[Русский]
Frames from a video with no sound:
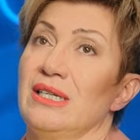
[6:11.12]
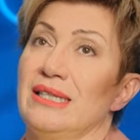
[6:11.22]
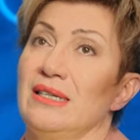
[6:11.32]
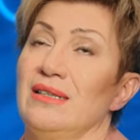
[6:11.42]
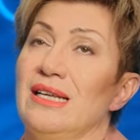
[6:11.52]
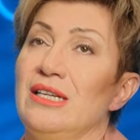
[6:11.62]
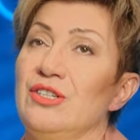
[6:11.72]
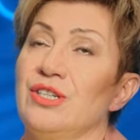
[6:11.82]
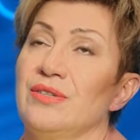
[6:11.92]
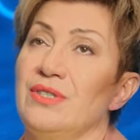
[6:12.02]
Это
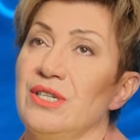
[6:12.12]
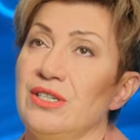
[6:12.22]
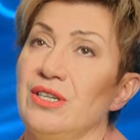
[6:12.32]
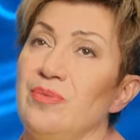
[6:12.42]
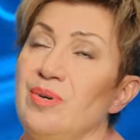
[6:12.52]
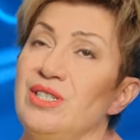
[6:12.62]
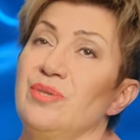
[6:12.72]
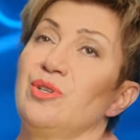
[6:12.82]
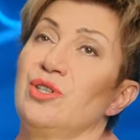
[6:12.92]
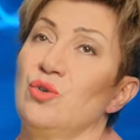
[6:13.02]
наличие всех
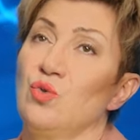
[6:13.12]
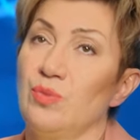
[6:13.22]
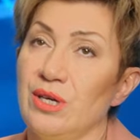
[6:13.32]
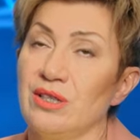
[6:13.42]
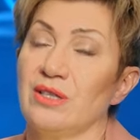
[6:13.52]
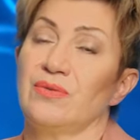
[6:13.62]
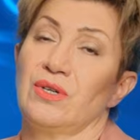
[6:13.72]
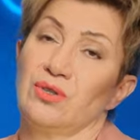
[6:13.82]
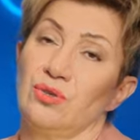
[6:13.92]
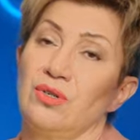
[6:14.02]
необходимых документов,
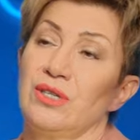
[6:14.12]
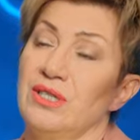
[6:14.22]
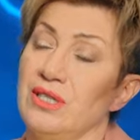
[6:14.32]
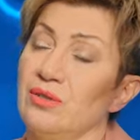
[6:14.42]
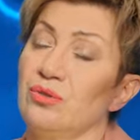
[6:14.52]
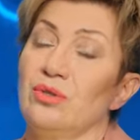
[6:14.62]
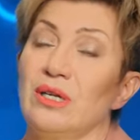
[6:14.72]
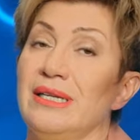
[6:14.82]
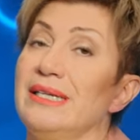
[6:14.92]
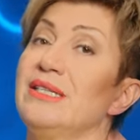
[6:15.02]
которые делают
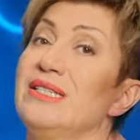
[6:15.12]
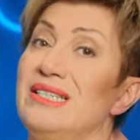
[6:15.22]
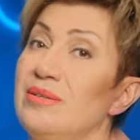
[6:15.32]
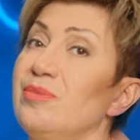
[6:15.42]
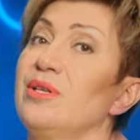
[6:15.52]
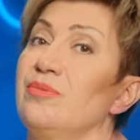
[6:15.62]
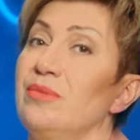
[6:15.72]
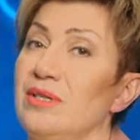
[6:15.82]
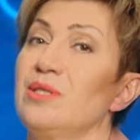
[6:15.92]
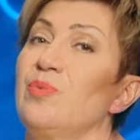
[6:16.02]
легитимным
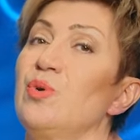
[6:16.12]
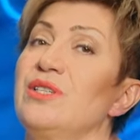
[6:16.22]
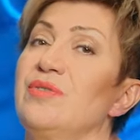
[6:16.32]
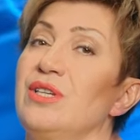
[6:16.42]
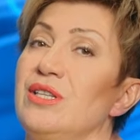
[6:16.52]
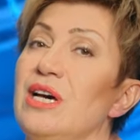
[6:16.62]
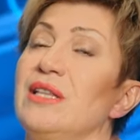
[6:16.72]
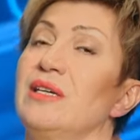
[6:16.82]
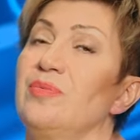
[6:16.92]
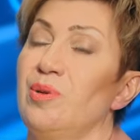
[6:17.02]
использование
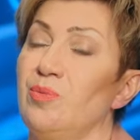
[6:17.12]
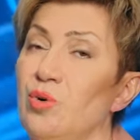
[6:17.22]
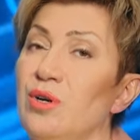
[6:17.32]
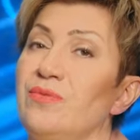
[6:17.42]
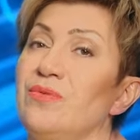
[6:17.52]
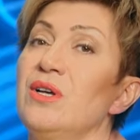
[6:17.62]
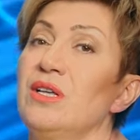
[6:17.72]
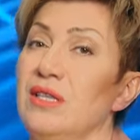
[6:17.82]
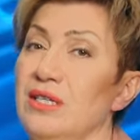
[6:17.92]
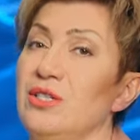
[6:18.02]
данных приборов
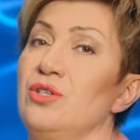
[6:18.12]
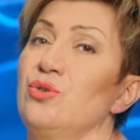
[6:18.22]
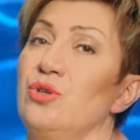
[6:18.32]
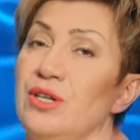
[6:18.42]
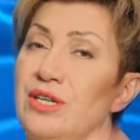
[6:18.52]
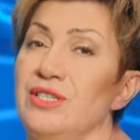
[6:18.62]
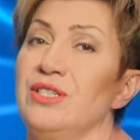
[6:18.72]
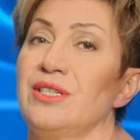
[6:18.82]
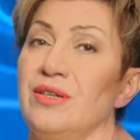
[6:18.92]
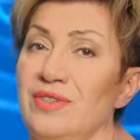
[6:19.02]
на территории
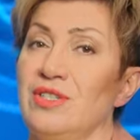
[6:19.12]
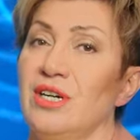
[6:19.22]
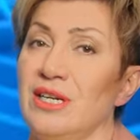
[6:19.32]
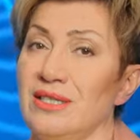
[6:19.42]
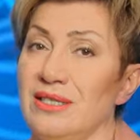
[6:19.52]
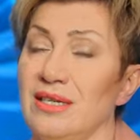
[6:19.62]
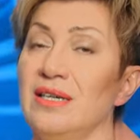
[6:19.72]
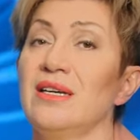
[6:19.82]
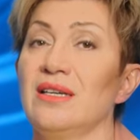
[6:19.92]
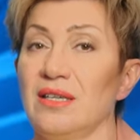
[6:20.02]
Российской
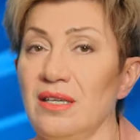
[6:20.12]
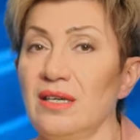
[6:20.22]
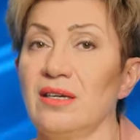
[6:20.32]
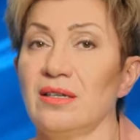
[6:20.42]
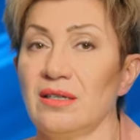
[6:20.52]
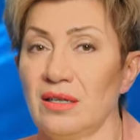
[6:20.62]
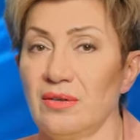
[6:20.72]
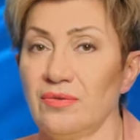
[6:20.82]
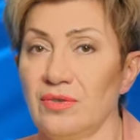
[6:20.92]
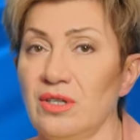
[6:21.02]
Федерации и
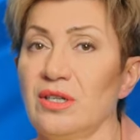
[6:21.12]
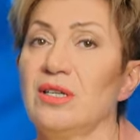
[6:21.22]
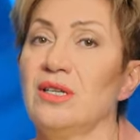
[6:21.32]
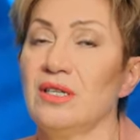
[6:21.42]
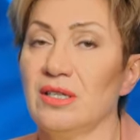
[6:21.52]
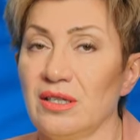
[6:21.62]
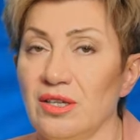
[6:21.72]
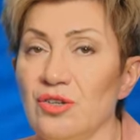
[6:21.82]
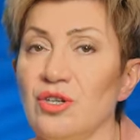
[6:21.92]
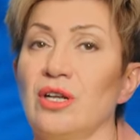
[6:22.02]
э, в
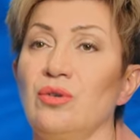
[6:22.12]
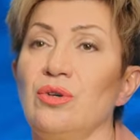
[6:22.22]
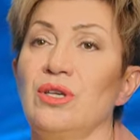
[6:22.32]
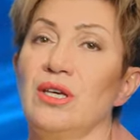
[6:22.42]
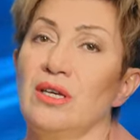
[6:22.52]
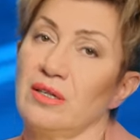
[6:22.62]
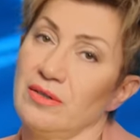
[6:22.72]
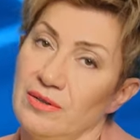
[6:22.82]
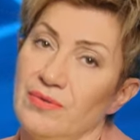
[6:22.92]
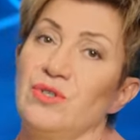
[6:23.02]
гинекологии
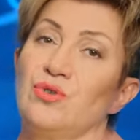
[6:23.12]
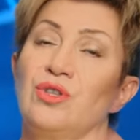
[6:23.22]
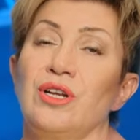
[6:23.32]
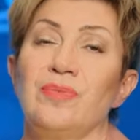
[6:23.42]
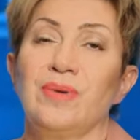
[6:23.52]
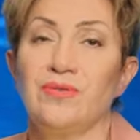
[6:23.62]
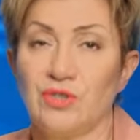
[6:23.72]
и физиотерапии в